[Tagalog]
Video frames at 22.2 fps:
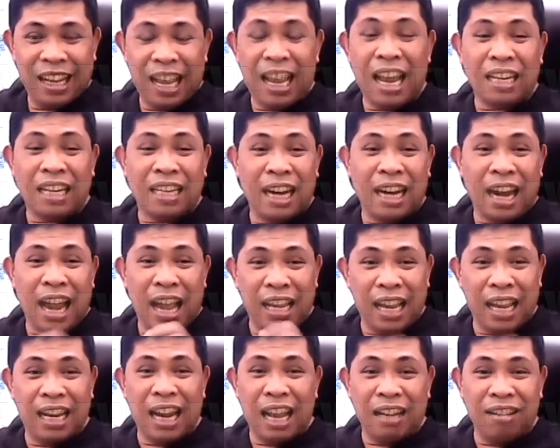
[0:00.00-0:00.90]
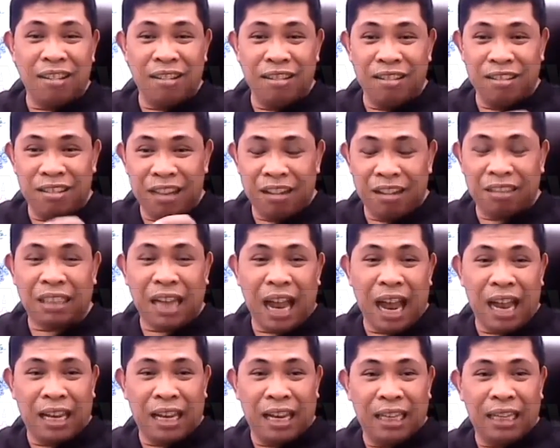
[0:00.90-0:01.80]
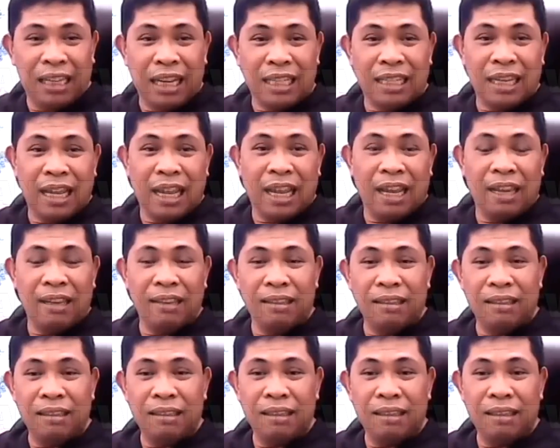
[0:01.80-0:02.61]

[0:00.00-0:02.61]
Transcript: Kaya siya laging nanonood daw sa akin kasi